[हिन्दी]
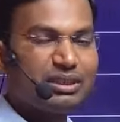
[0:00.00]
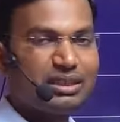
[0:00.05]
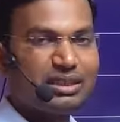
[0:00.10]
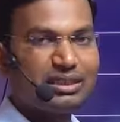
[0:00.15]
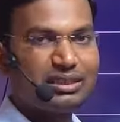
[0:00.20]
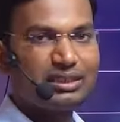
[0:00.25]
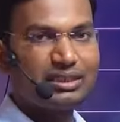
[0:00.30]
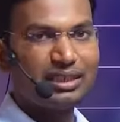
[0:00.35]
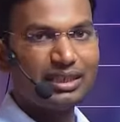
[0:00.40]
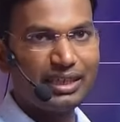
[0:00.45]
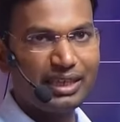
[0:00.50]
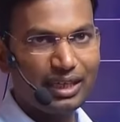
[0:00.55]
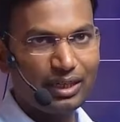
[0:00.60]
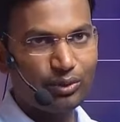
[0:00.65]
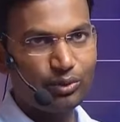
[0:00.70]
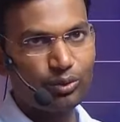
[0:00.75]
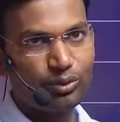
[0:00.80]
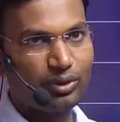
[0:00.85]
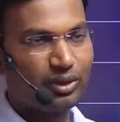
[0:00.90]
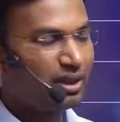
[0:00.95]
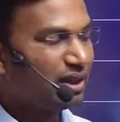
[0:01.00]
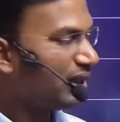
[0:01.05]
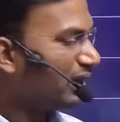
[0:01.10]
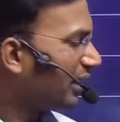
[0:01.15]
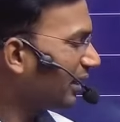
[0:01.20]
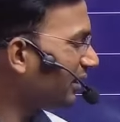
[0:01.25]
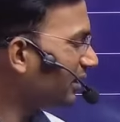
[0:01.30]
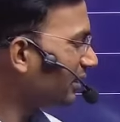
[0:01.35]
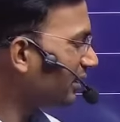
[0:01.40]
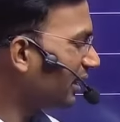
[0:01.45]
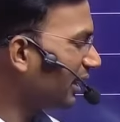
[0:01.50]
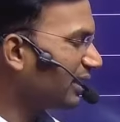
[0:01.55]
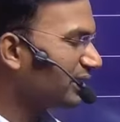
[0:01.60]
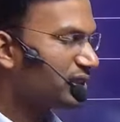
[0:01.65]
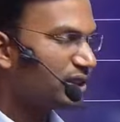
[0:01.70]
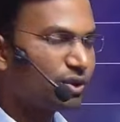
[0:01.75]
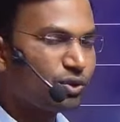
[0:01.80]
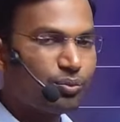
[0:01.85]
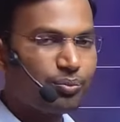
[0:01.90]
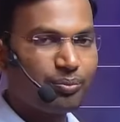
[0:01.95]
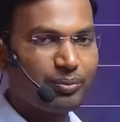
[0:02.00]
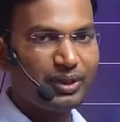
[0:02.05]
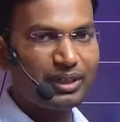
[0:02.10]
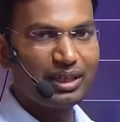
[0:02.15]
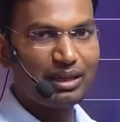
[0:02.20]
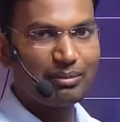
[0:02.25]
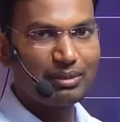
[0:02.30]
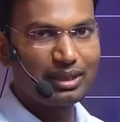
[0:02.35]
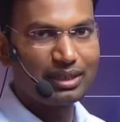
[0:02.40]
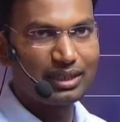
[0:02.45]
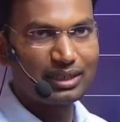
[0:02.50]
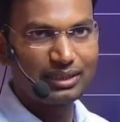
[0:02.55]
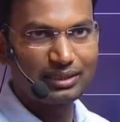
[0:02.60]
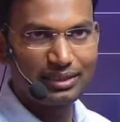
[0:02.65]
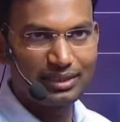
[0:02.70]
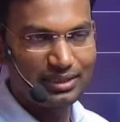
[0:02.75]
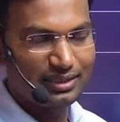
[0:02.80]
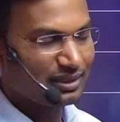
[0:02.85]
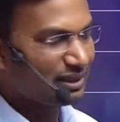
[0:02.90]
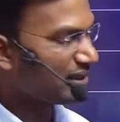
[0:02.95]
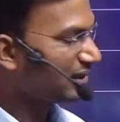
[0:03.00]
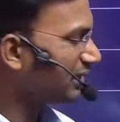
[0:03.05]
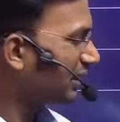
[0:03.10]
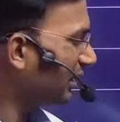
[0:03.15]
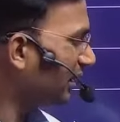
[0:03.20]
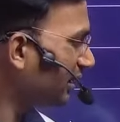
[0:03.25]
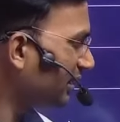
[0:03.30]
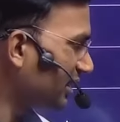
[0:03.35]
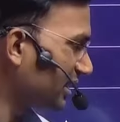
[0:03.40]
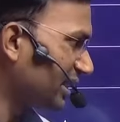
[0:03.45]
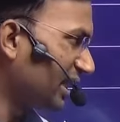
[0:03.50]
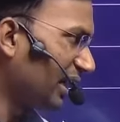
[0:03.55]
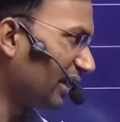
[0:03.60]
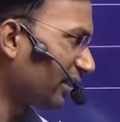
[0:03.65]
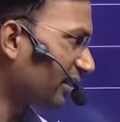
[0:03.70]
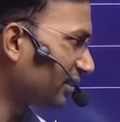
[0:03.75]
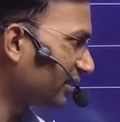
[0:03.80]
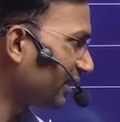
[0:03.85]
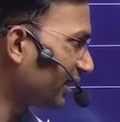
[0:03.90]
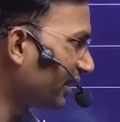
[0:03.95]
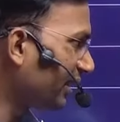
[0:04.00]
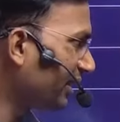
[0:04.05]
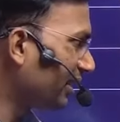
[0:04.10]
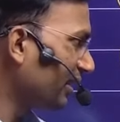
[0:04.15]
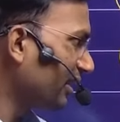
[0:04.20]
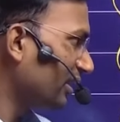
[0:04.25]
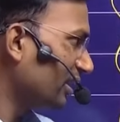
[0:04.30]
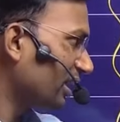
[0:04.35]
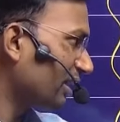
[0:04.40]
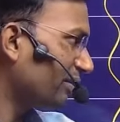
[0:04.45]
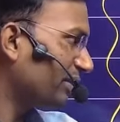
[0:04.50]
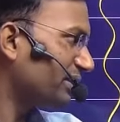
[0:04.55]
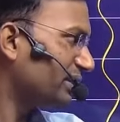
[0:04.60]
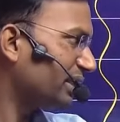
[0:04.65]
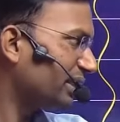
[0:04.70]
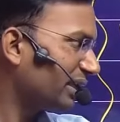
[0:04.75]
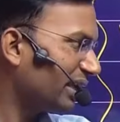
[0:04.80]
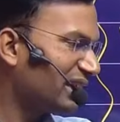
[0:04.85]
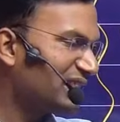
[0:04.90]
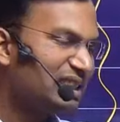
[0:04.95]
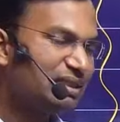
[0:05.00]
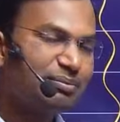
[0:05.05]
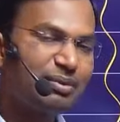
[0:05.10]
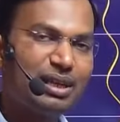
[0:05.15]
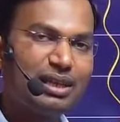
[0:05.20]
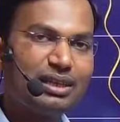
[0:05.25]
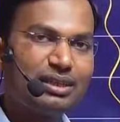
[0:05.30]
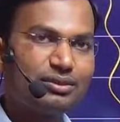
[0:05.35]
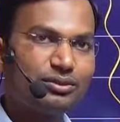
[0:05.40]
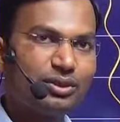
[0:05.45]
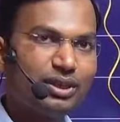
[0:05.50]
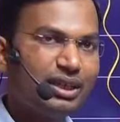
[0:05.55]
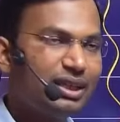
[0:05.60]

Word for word: किसी एक को अध्यक्ष रूप में नामांकित कर सकता है ये ध्यान रखना है अब ऐसे राज्यपाल जो है